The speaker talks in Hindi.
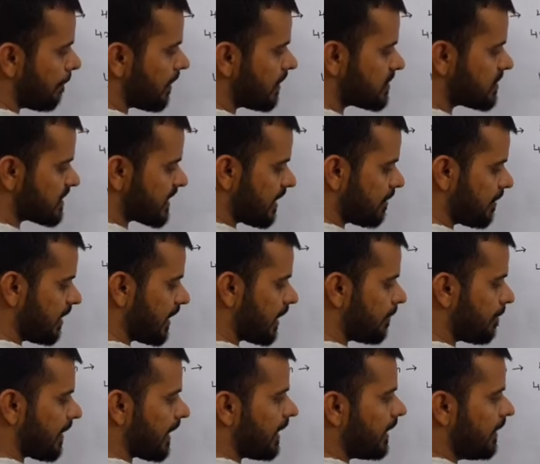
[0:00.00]
प्लस टेन
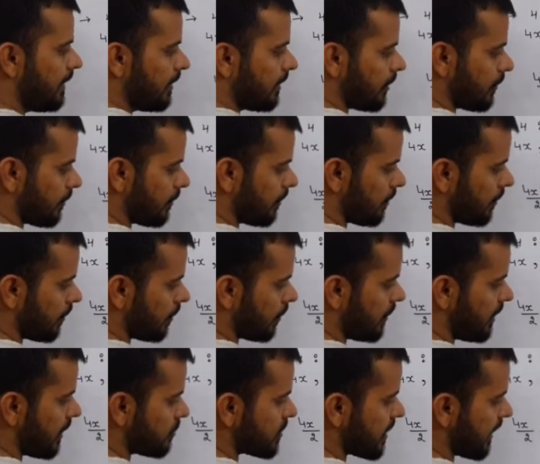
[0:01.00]
मल्टीप्लाई
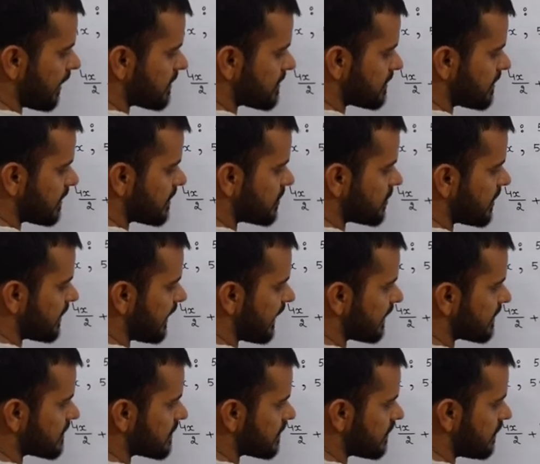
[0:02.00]
ये हो जाएगा सिक्सटीन
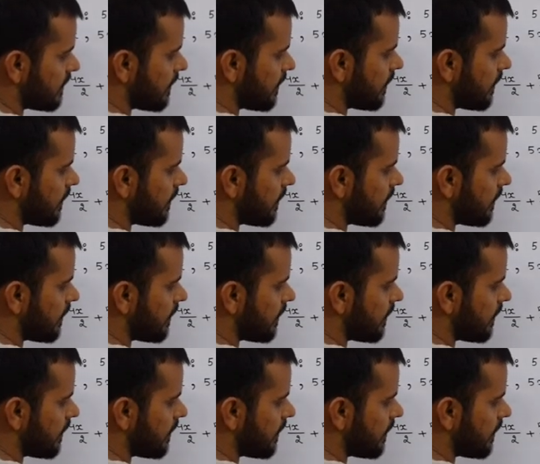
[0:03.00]
एक्स